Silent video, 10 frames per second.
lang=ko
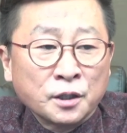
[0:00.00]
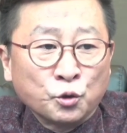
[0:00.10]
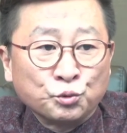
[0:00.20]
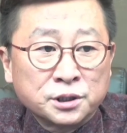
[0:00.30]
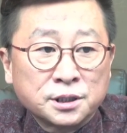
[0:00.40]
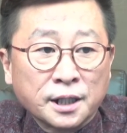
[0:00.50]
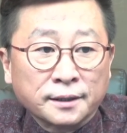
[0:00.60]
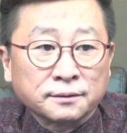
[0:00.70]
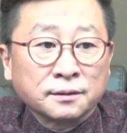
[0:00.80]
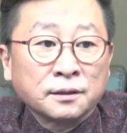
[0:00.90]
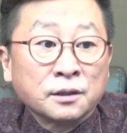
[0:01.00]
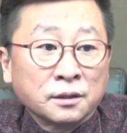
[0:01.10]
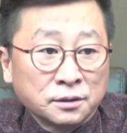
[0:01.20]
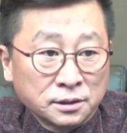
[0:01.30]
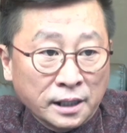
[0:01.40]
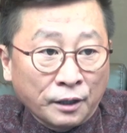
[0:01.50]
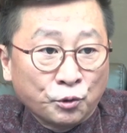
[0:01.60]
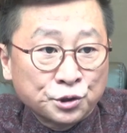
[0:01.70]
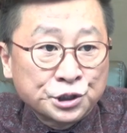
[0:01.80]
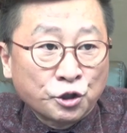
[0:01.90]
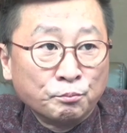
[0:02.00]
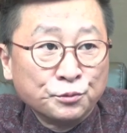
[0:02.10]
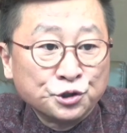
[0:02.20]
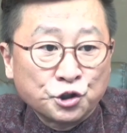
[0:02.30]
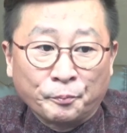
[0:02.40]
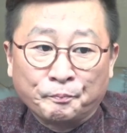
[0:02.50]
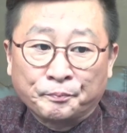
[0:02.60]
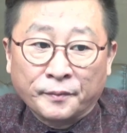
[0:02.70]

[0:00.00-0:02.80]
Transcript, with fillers: 위치한 이 양꼬치 전문점